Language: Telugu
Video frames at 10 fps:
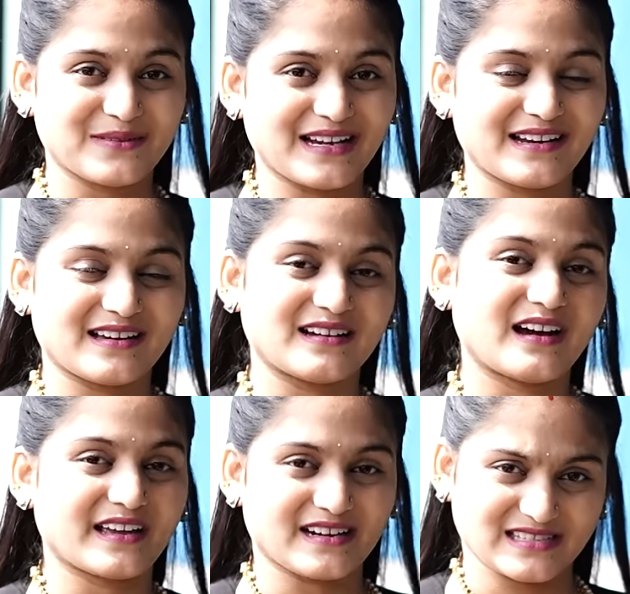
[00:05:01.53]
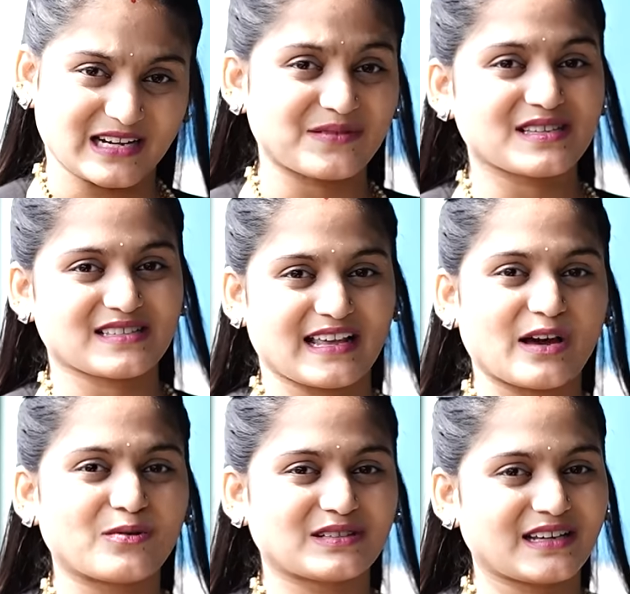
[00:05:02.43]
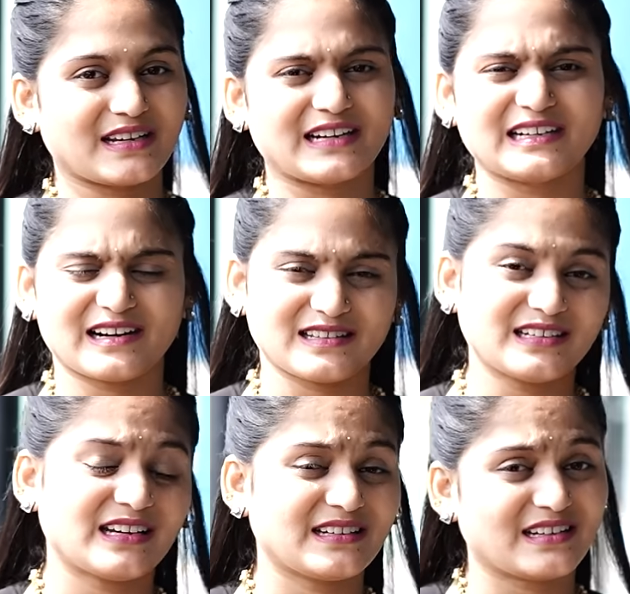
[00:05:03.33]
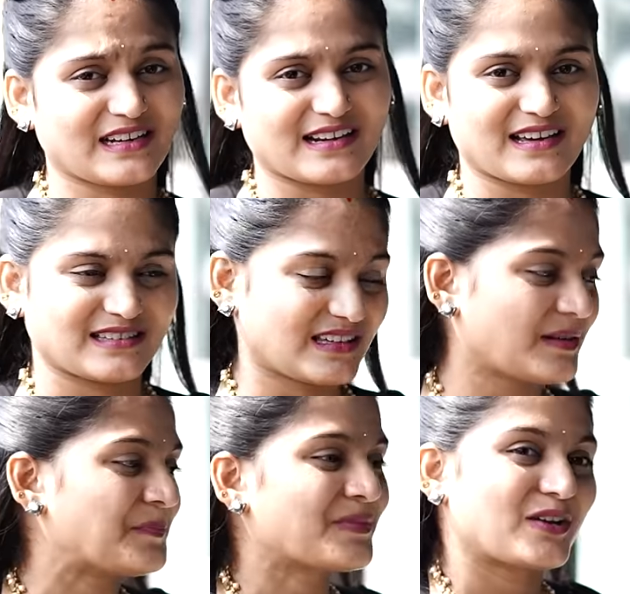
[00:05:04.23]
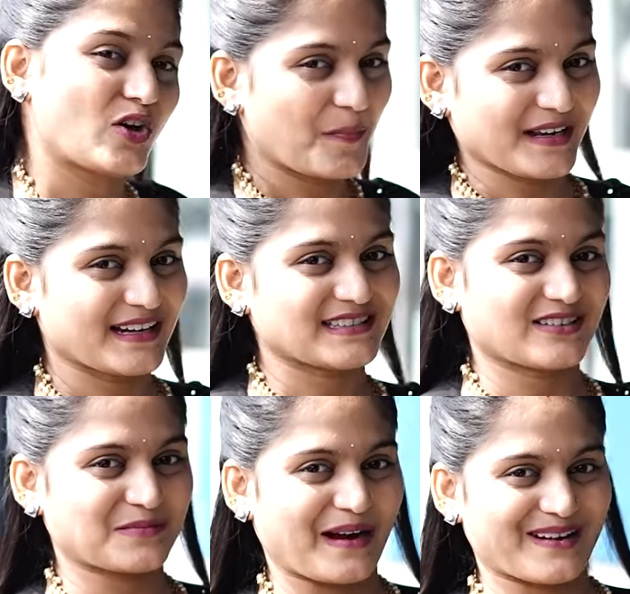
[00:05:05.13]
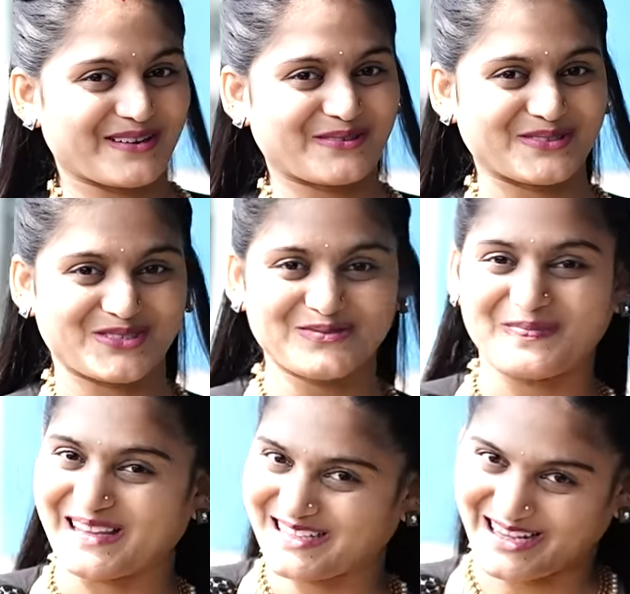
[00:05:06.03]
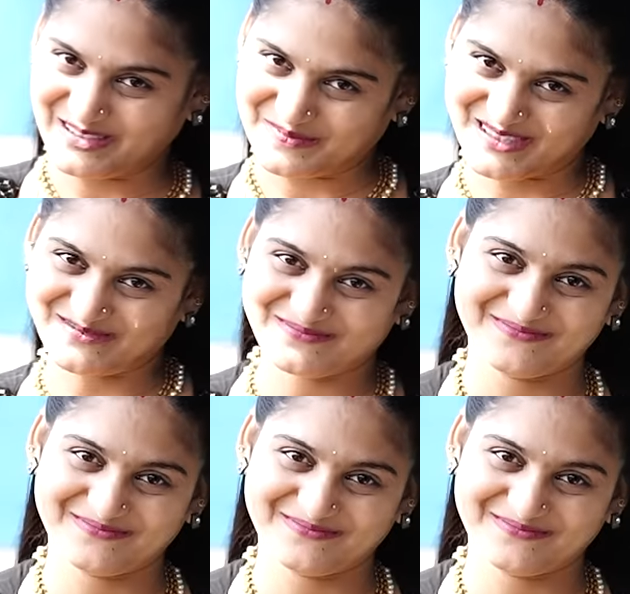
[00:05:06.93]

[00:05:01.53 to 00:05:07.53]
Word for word: వెల్ ఇక్కడ సర్వీసెస్ ఎలా ఉంటాయి ఏంటి అనేది ఇన్ డీటెయిల్గా అయితే లోపలికి వెళ్ళిన తర్వాత మాట్లాడుకోవచ్చు పదండి నాతో పాటు